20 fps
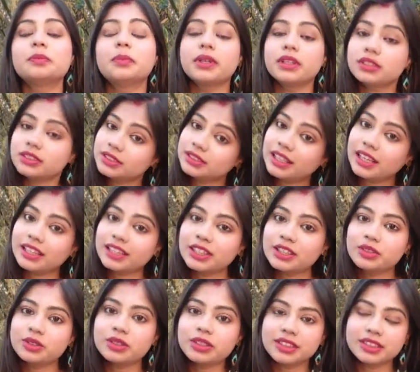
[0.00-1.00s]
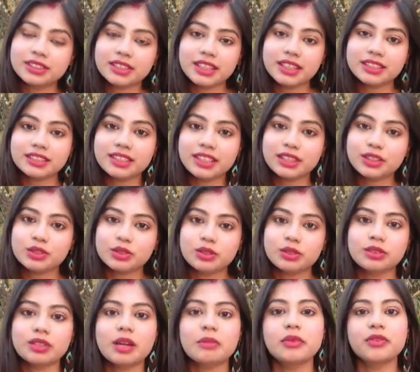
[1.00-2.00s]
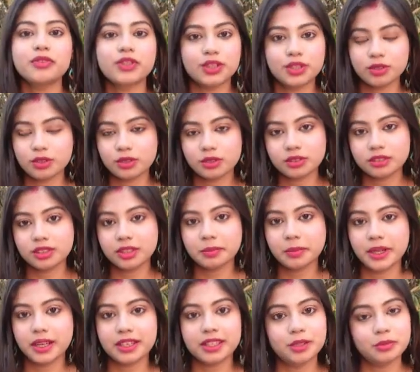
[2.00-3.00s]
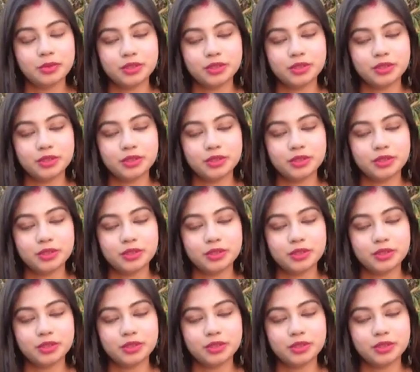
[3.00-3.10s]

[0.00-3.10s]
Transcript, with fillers: পার্সোনাল কিছু রিজনসের জন্য আমি ভিডিও করতে পারিনি